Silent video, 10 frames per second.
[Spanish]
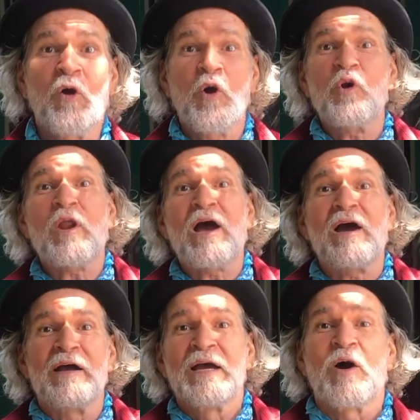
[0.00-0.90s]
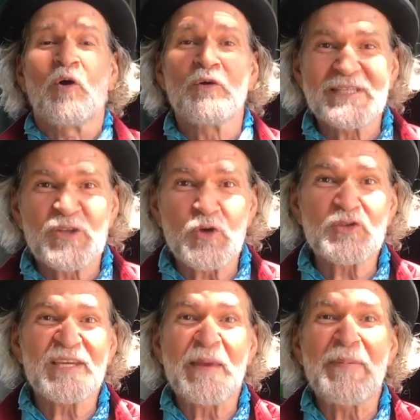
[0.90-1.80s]
Hola, hoy es
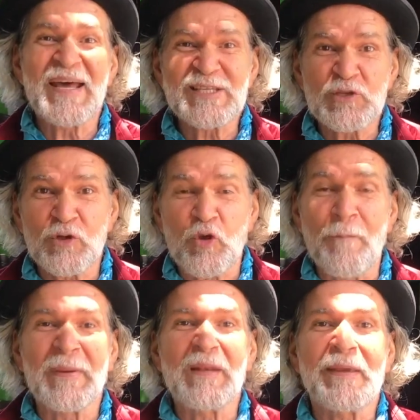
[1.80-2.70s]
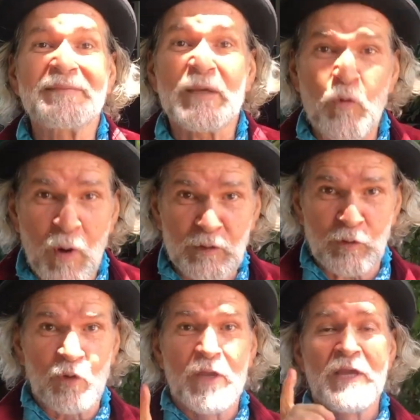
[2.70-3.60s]
12 de marzo de
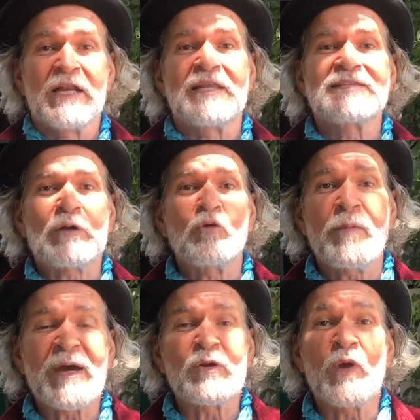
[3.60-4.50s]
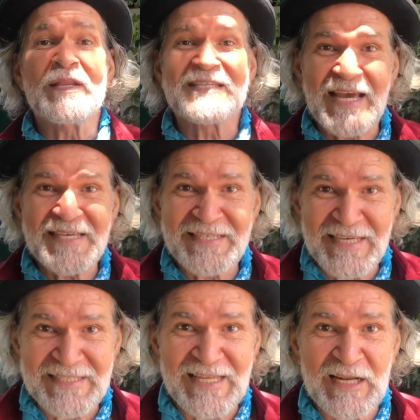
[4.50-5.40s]
2024. Le saluda Manuel
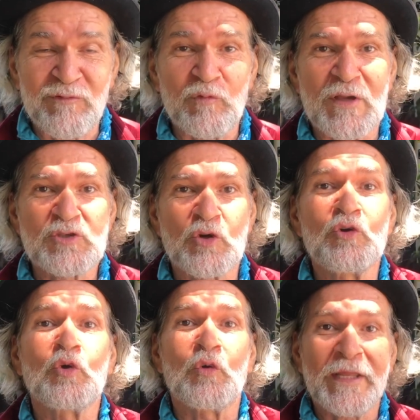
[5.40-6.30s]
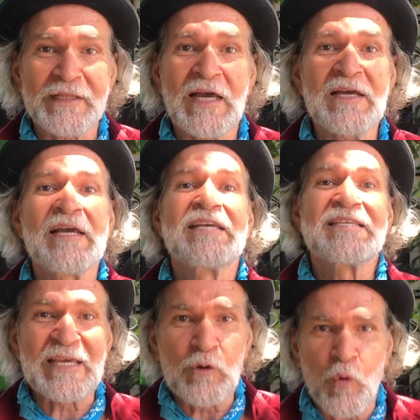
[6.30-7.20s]
Sánchez de la Fundación Luneta
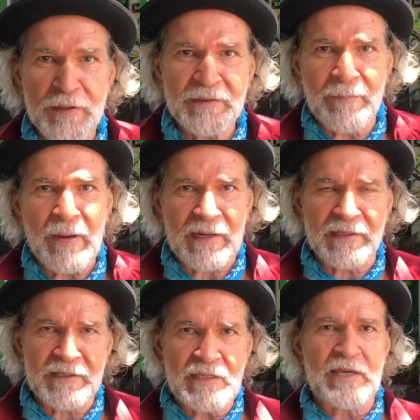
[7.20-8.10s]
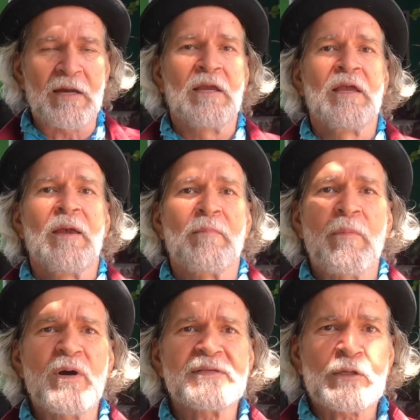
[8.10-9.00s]
50 en Barranquilla.
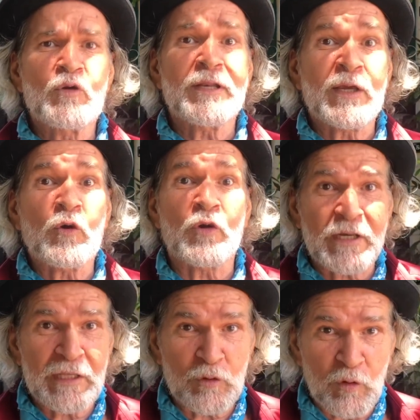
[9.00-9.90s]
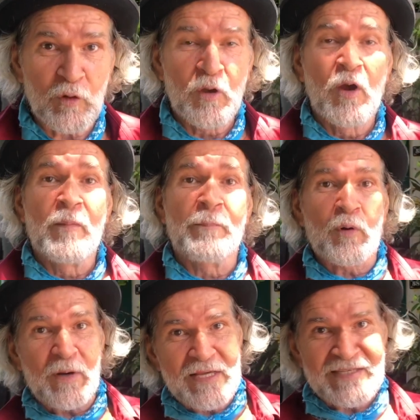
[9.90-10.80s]
Vamos a hacer un recorrido
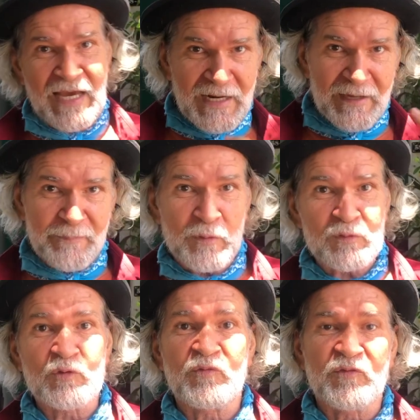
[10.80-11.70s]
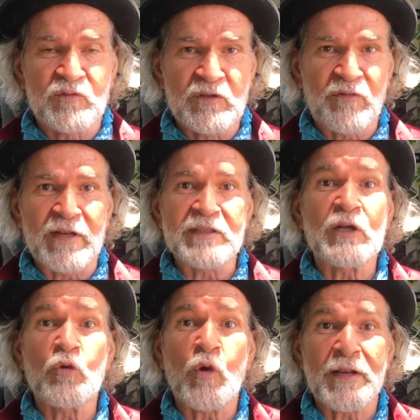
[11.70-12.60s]
por la sala y por sus diferentes
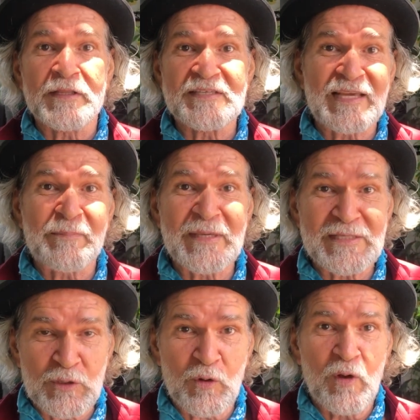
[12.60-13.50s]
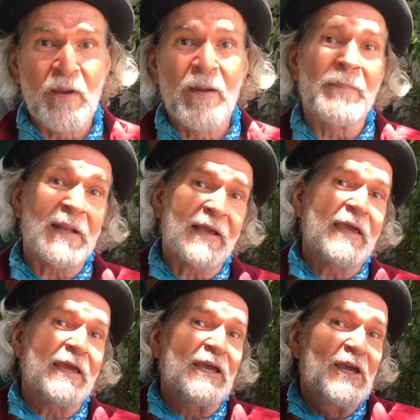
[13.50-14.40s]
lugares de servicio para
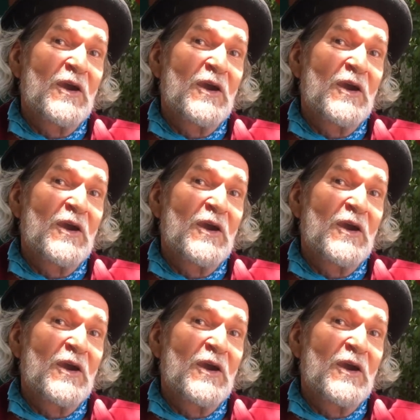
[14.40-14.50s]
que